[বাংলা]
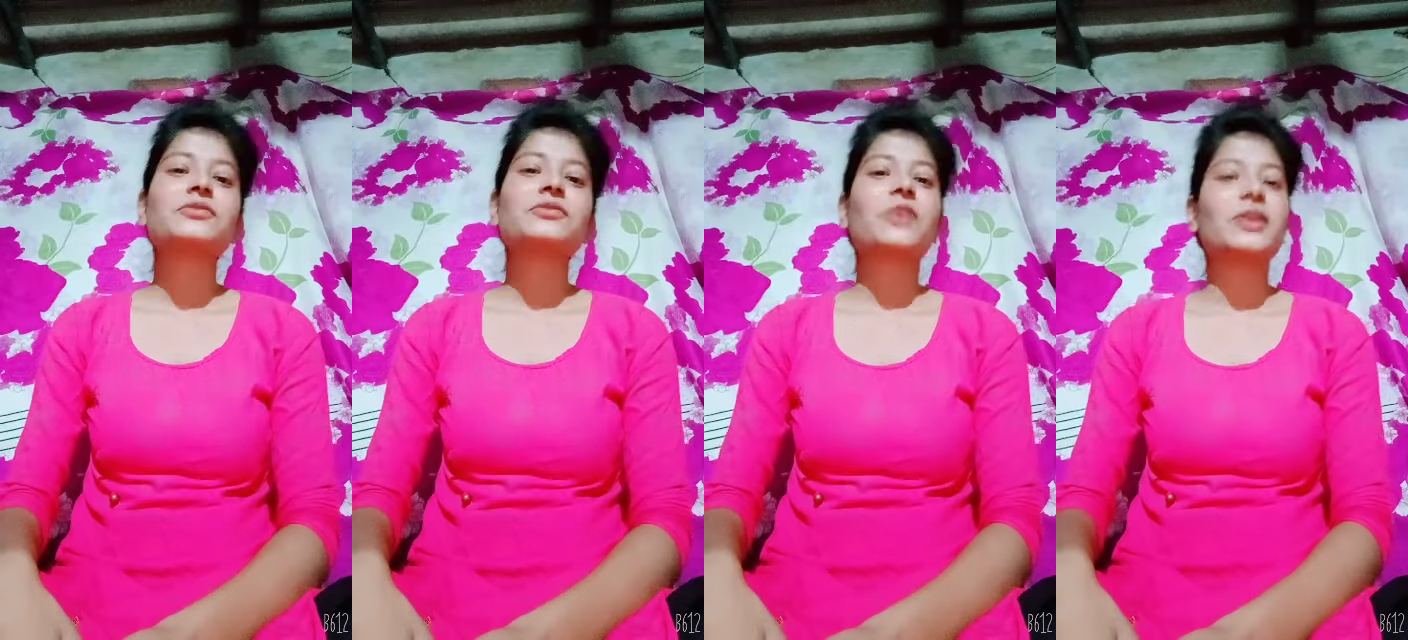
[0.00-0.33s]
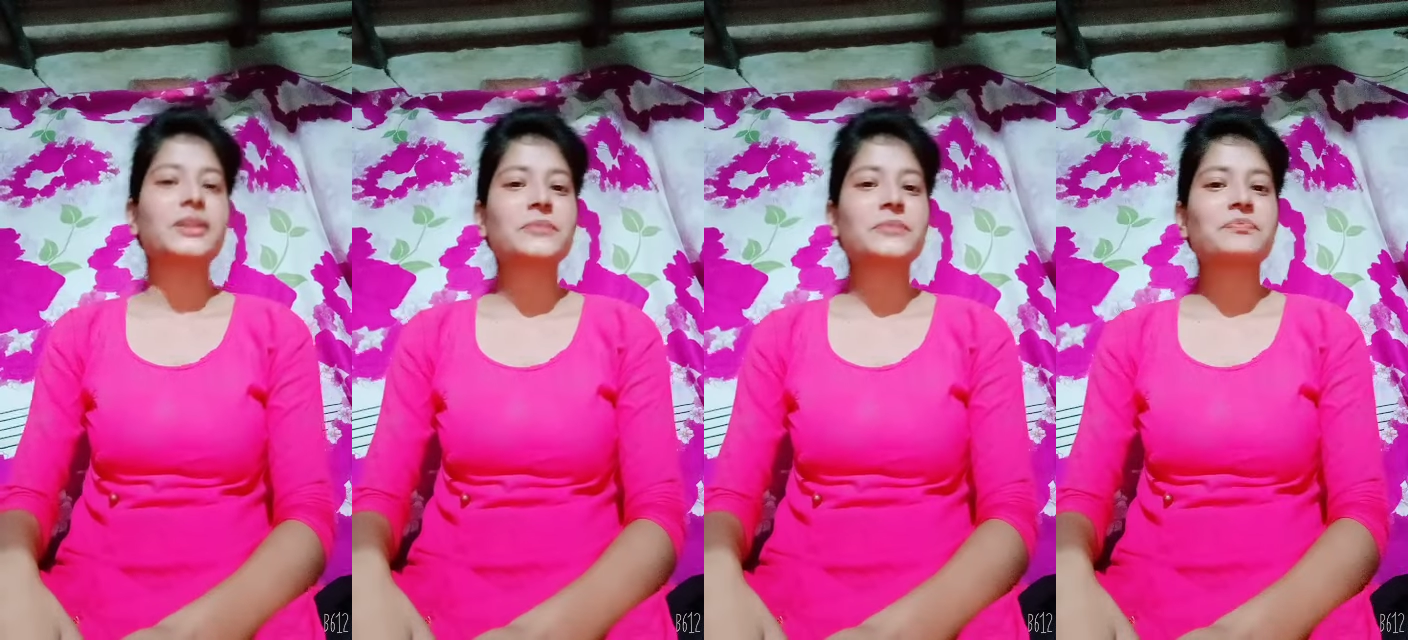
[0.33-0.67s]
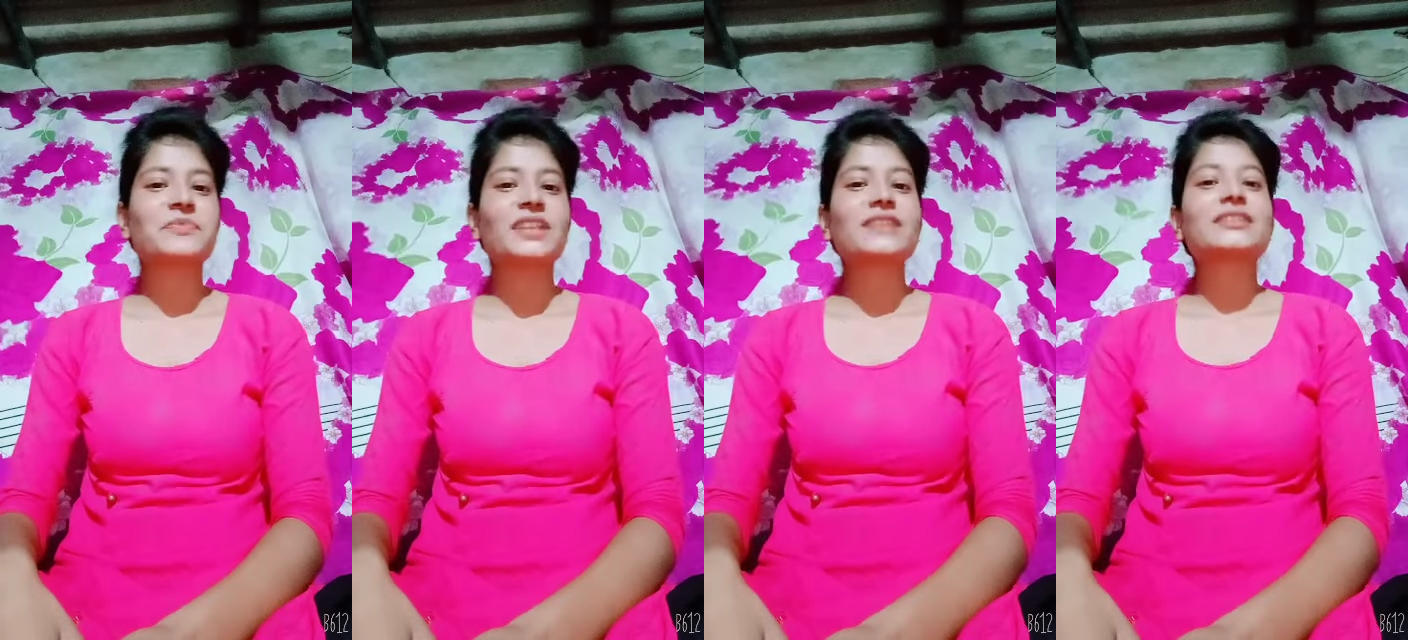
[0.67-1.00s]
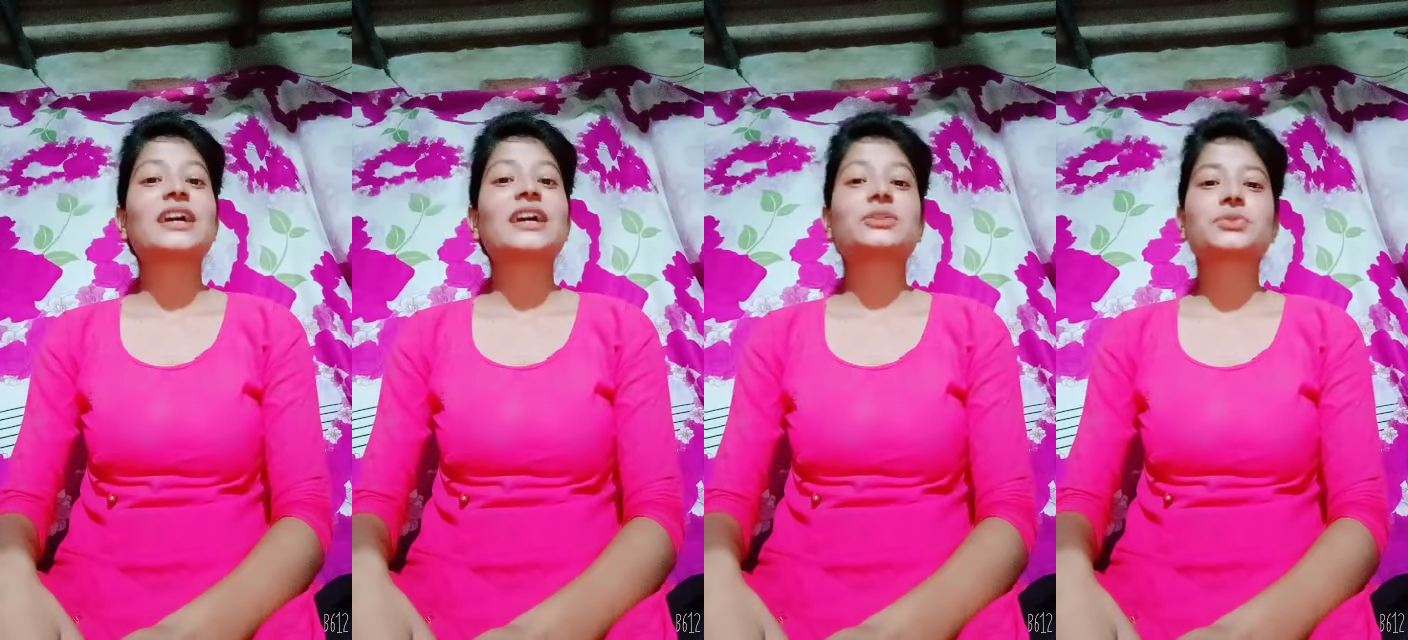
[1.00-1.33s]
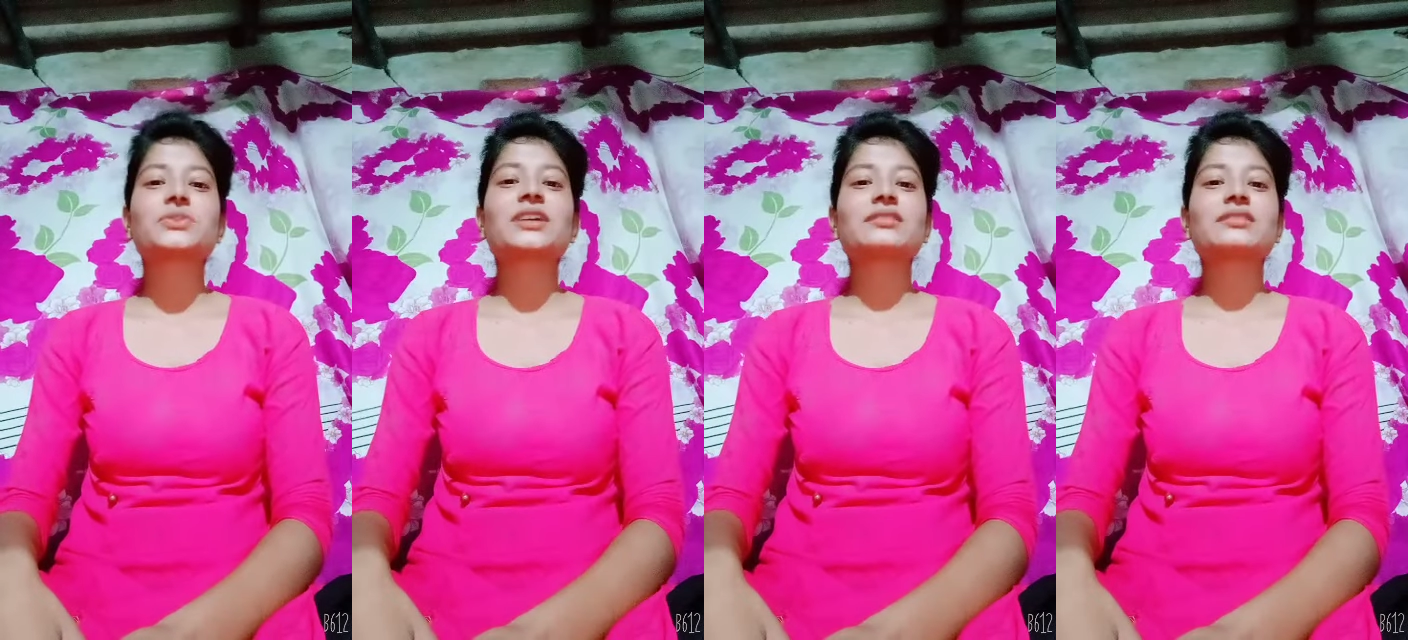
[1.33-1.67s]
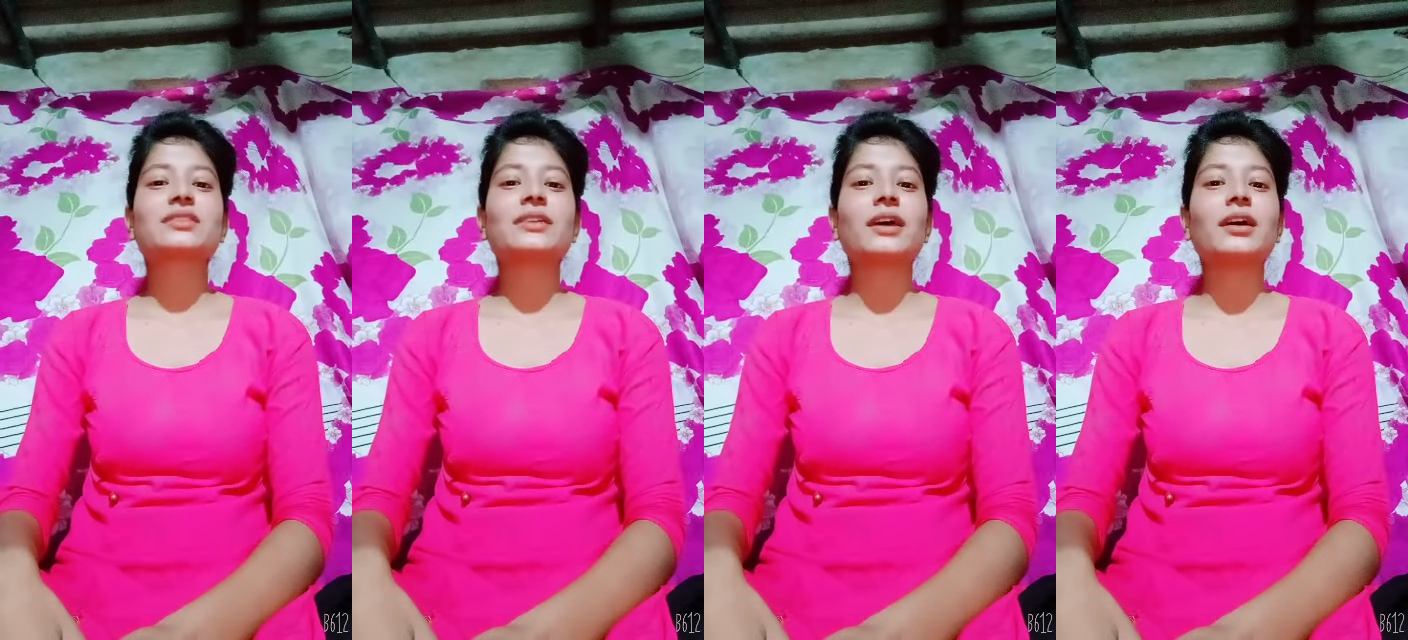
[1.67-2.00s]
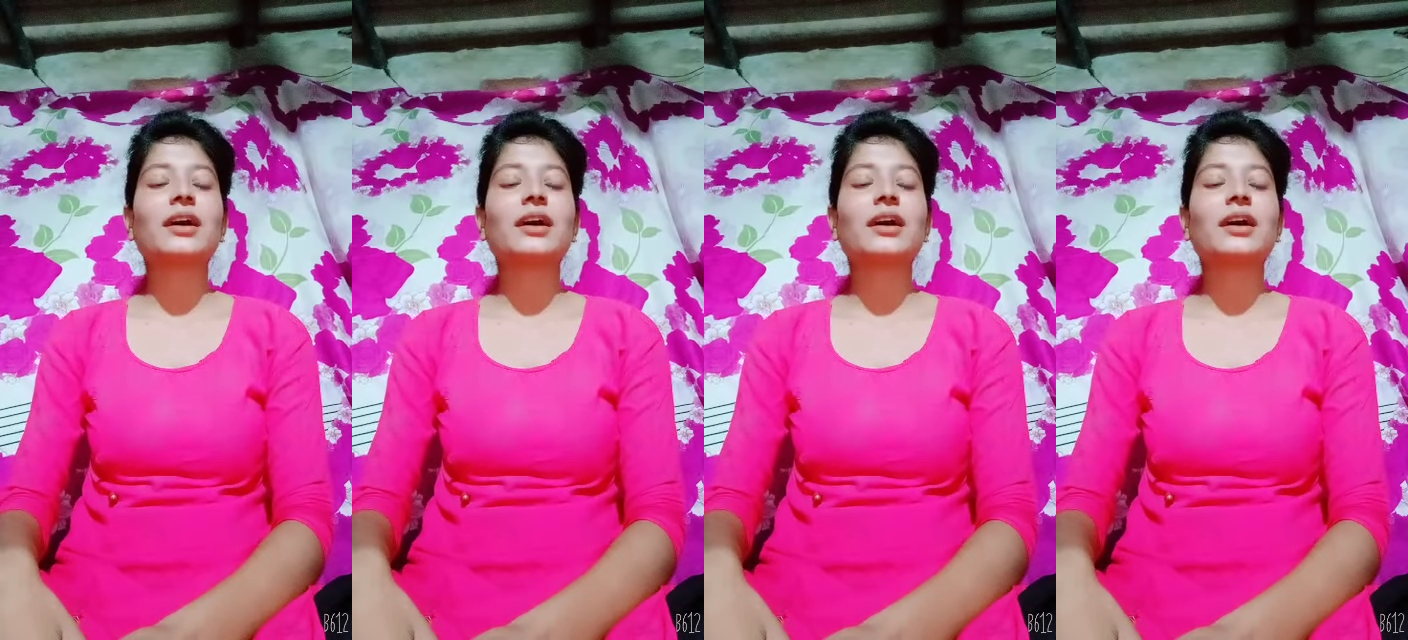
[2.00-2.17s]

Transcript: ফলে ছাত্রছাত্রীরা